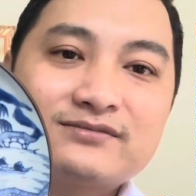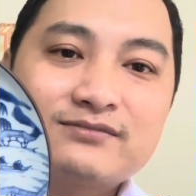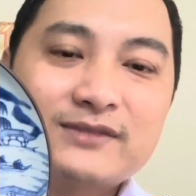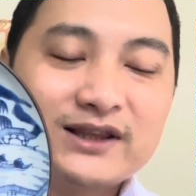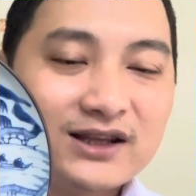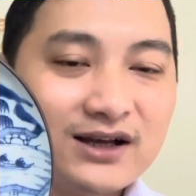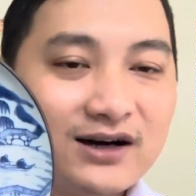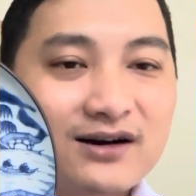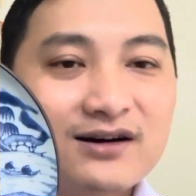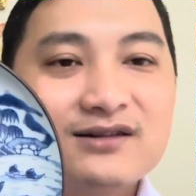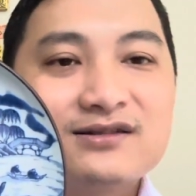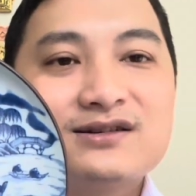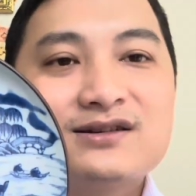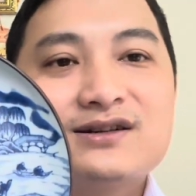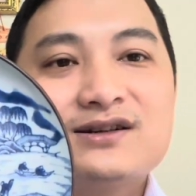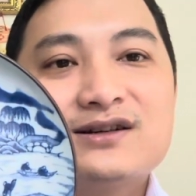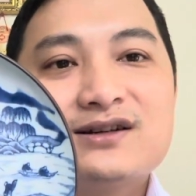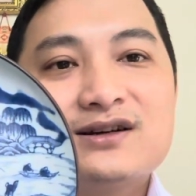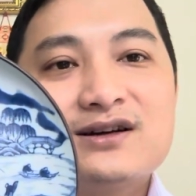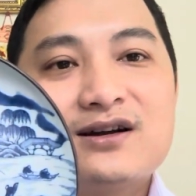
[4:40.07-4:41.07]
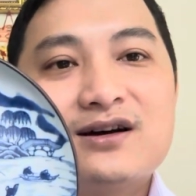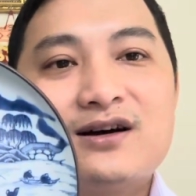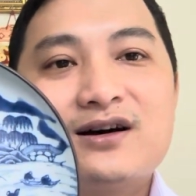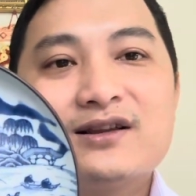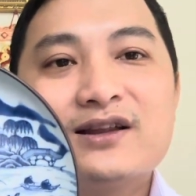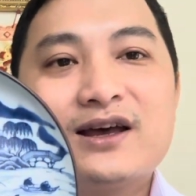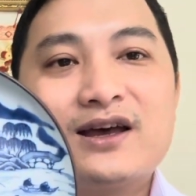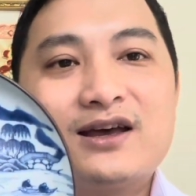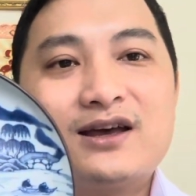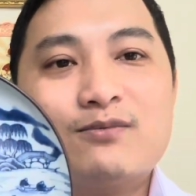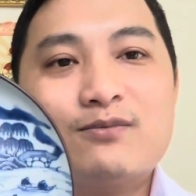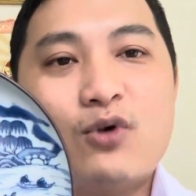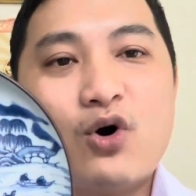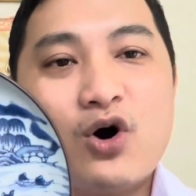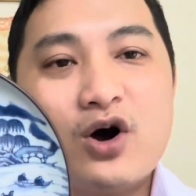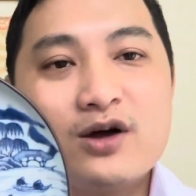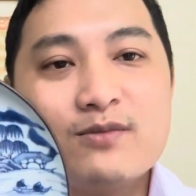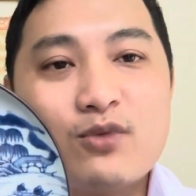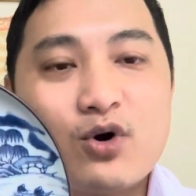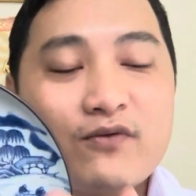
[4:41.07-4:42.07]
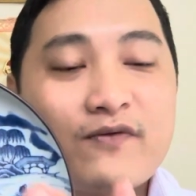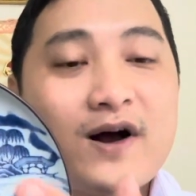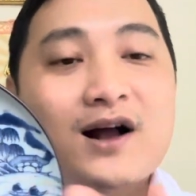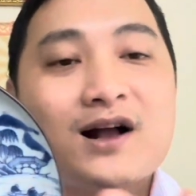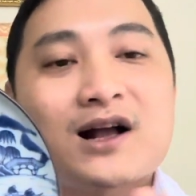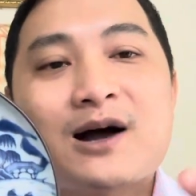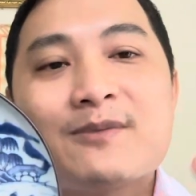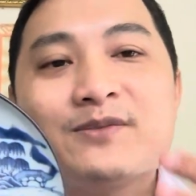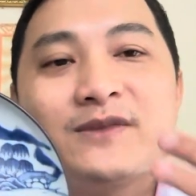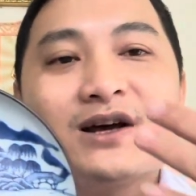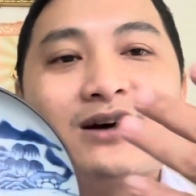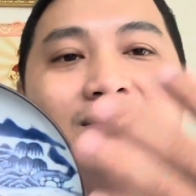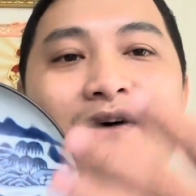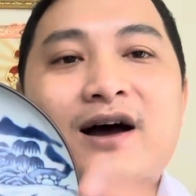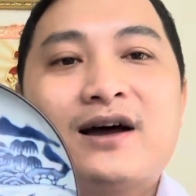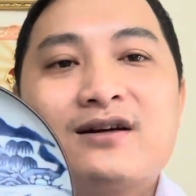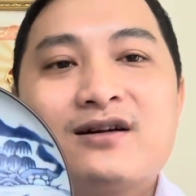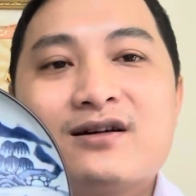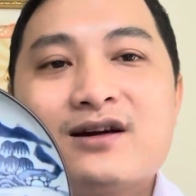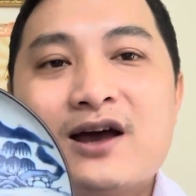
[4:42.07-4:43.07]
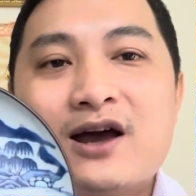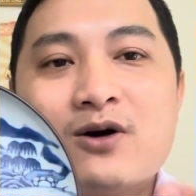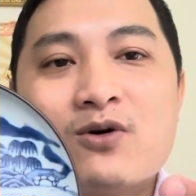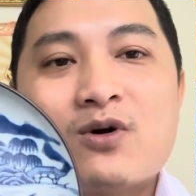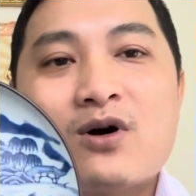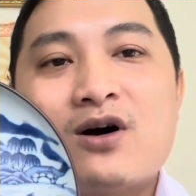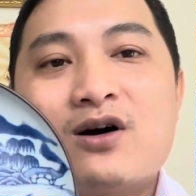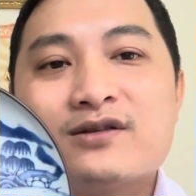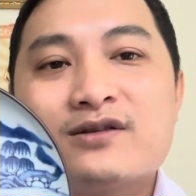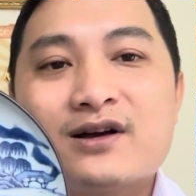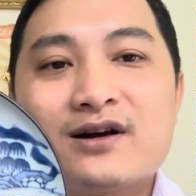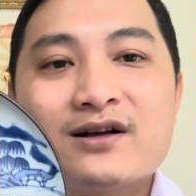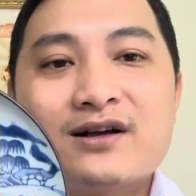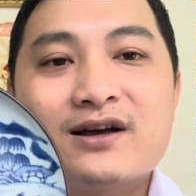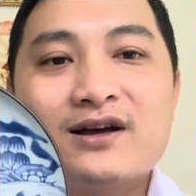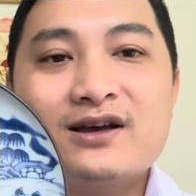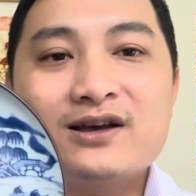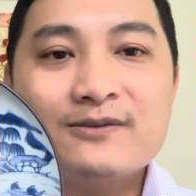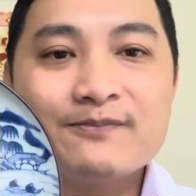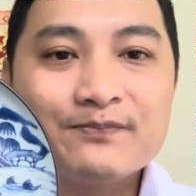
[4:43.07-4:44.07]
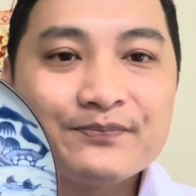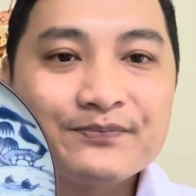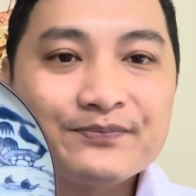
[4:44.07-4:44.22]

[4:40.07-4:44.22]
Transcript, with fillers: bình thường đó thì mỗi một phân cấp như vậy nó đều có những cái